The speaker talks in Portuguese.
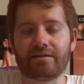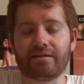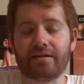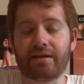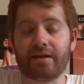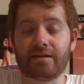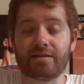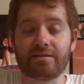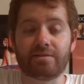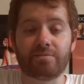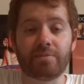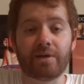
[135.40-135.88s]

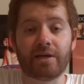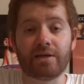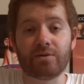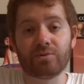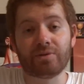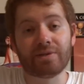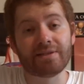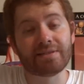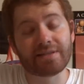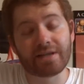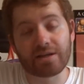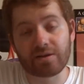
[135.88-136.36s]
X-Men, o
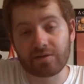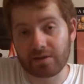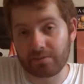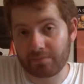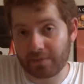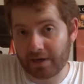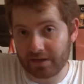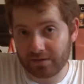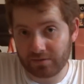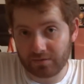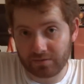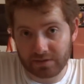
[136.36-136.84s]
desenho
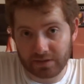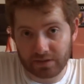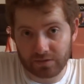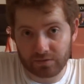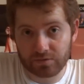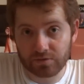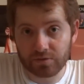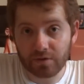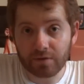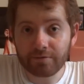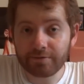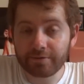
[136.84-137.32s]
animado dos
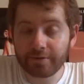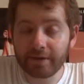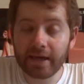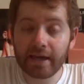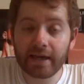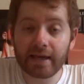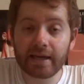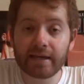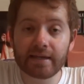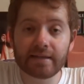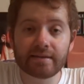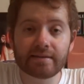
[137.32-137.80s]
anos
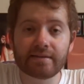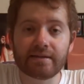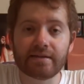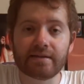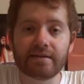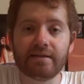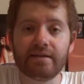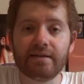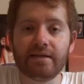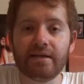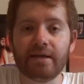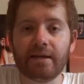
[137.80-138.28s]

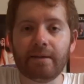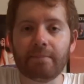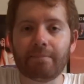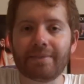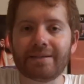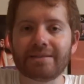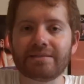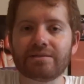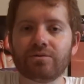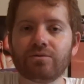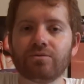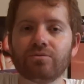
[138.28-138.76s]
90,
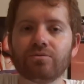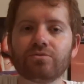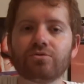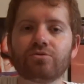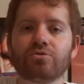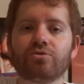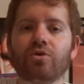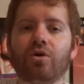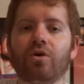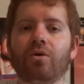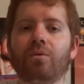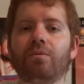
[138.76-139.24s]
mas eu não
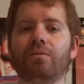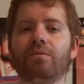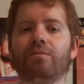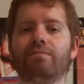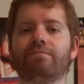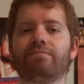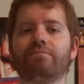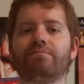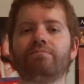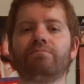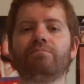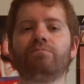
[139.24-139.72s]
sou
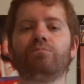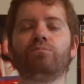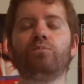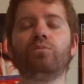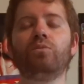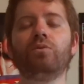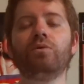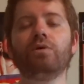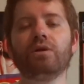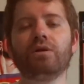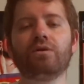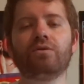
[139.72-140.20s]

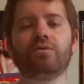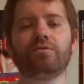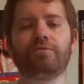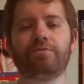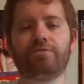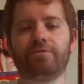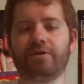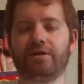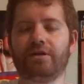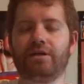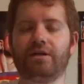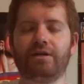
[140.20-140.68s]
muito
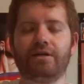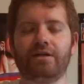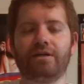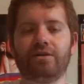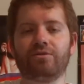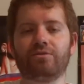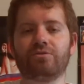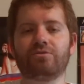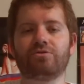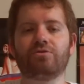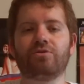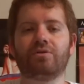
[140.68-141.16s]
fã, eu
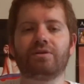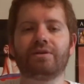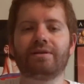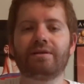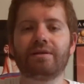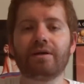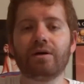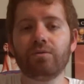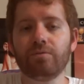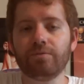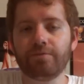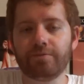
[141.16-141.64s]
não sou
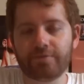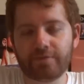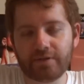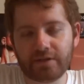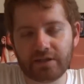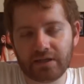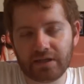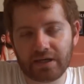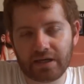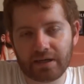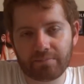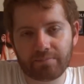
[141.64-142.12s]
tão
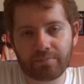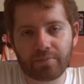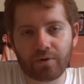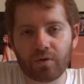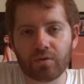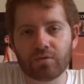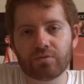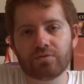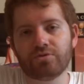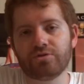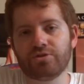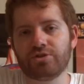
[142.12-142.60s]
fã a
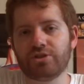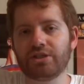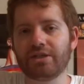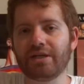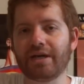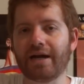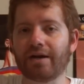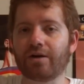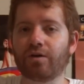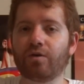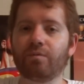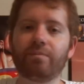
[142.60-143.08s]
ponto de
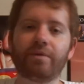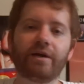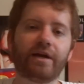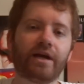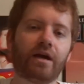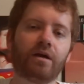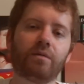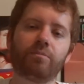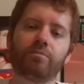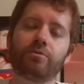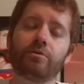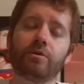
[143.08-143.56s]

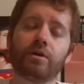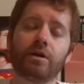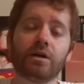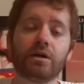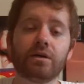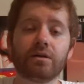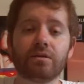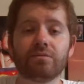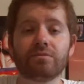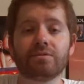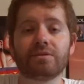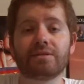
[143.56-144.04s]
acompanhar por
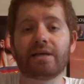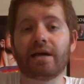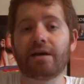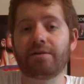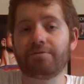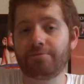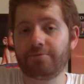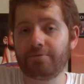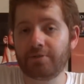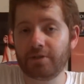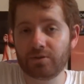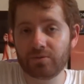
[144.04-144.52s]
anos a
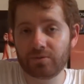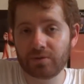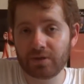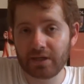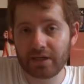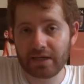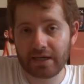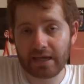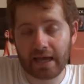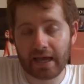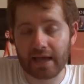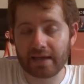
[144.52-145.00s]
fio
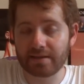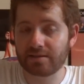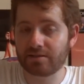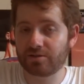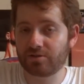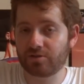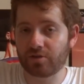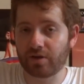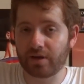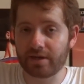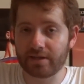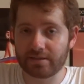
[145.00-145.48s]
as
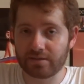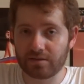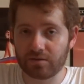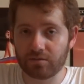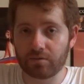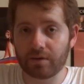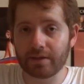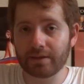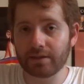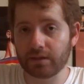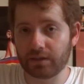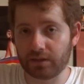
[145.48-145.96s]
histórias em
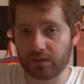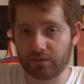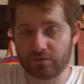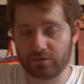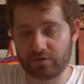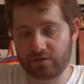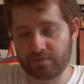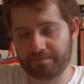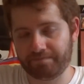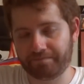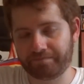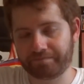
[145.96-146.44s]

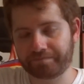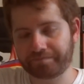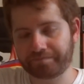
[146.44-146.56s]
quadrinhos.